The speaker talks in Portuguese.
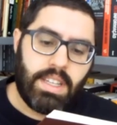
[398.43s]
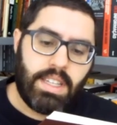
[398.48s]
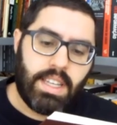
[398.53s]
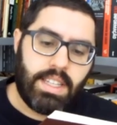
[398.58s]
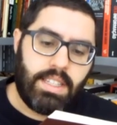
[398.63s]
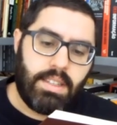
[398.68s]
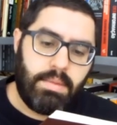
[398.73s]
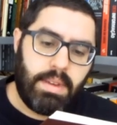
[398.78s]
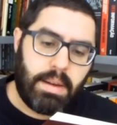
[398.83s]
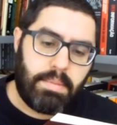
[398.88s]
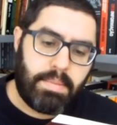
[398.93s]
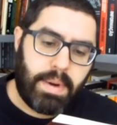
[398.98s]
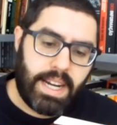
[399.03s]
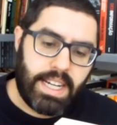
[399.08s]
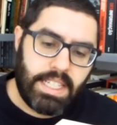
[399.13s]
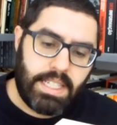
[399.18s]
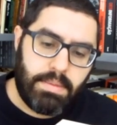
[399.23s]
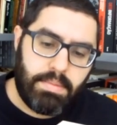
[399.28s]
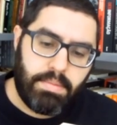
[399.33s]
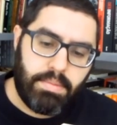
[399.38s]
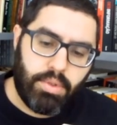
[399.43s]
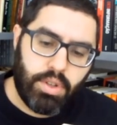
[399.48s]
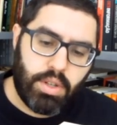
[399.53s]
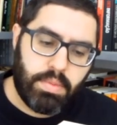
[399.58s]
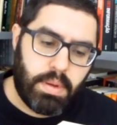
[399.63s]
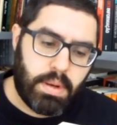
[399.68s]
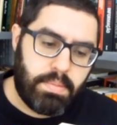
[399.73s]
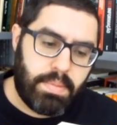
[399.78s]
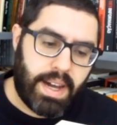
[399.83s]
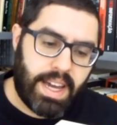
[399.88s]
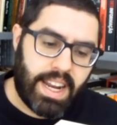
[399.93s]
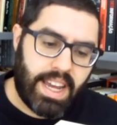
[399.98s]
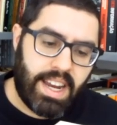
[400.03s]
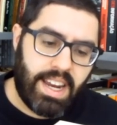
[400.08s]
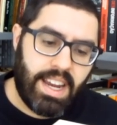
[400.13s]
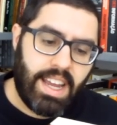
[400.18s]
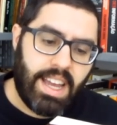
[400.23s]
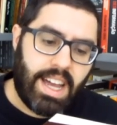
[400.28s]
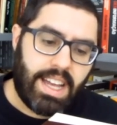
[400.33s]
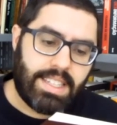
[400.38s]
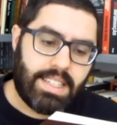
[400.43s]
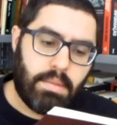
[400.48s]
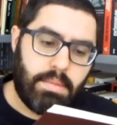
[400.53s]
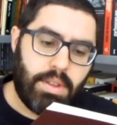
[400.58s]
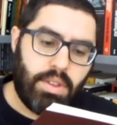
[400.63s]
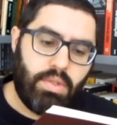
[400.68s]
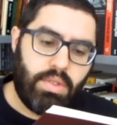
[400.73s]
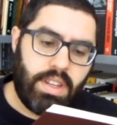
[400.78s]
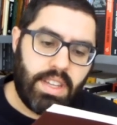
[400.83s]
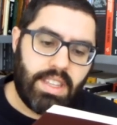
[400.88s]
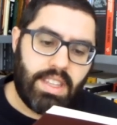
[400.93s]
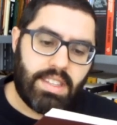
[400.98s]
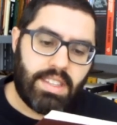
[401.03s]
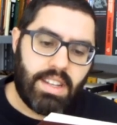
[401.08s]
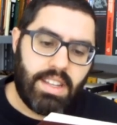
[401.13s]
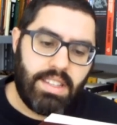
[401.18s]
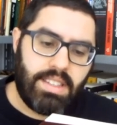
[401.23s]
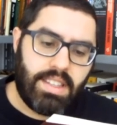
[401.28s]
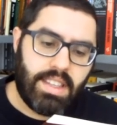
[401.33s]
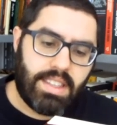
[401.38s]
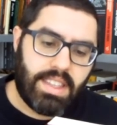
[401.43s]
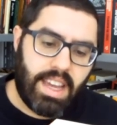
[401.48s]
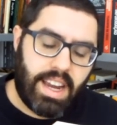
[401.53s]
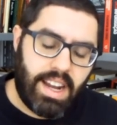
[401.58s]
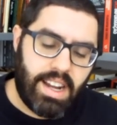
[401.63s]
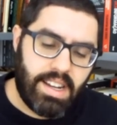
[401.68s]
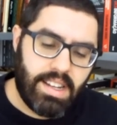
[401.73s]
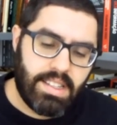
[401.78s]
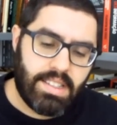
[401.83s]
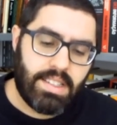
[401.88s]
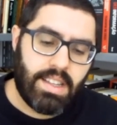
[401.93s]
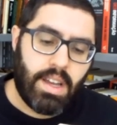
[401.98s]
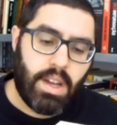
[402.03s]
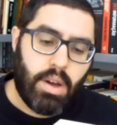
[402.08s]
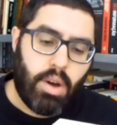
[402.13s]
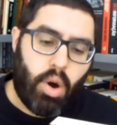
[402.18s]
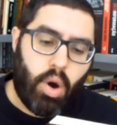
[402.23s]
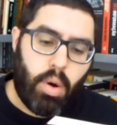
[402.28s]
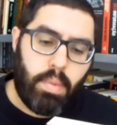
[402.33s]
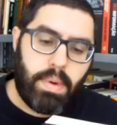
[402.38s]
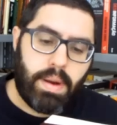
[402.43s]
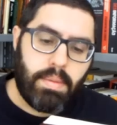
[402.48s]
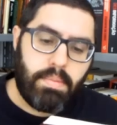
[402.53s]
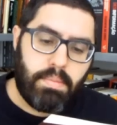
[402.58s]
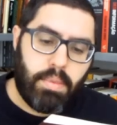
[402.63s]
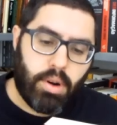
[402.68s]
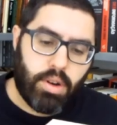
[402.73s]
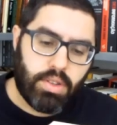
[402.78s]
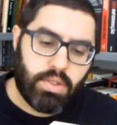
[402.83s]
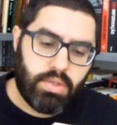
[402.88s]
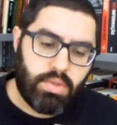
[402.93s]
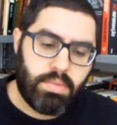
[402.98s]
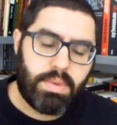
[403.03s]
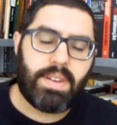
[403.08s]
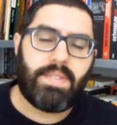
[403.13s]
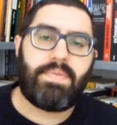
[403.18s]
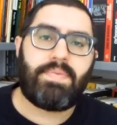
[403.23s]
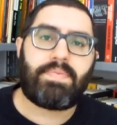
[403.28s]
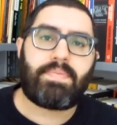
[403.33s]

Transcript: E é de minha parte, pude preparar a sabedoria das leis eternas, obra póstuma.